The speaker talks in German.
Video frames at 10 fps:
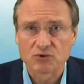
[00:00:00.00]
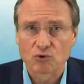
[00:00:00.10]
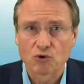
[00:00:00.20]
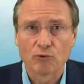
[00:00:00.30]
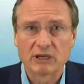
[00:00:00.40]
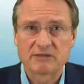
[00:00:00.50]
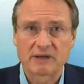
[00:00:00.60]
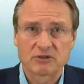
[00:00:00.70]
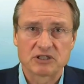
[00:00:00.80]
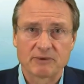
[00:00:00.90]
Oktober
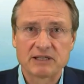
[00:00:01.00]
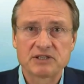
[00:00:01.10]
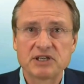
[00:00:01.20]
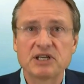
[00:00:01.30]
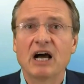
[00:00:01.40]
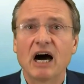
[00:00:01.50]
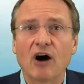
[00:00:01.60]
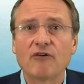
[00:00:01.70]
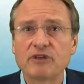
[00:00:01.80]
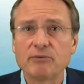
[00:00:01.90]
2020
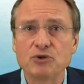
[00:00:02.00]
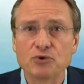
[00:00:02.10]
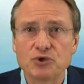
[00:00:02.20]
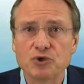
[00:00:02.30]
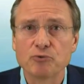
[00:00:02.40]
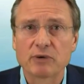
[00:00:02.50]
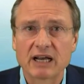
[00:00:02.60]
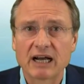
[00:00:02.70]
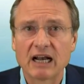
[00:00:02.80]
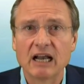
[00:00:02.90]
auf dem
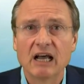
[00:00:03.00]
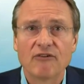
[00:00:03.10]
YouTube-Kanal